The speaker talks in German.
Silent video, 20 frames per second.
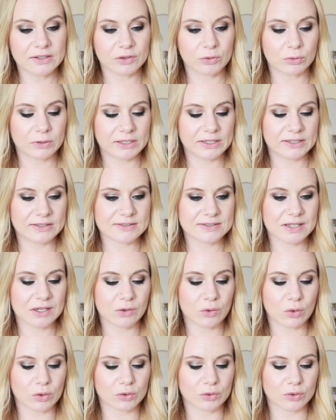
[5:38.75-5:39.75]
Ingredients
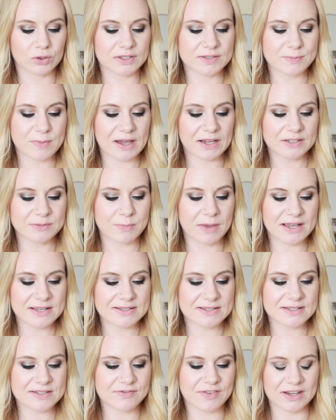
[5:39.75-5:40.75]
geguckt und das mache ich
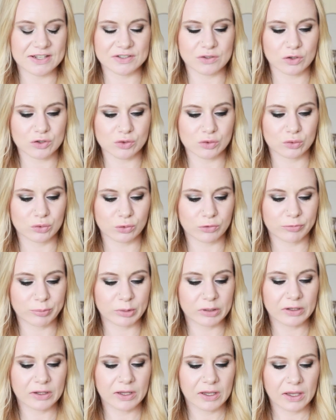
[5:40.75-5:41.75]
meistens, weil ich auch so doof
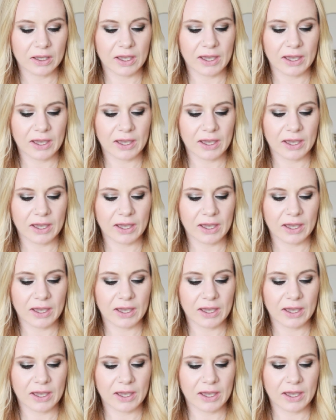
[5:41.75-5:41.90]
bin,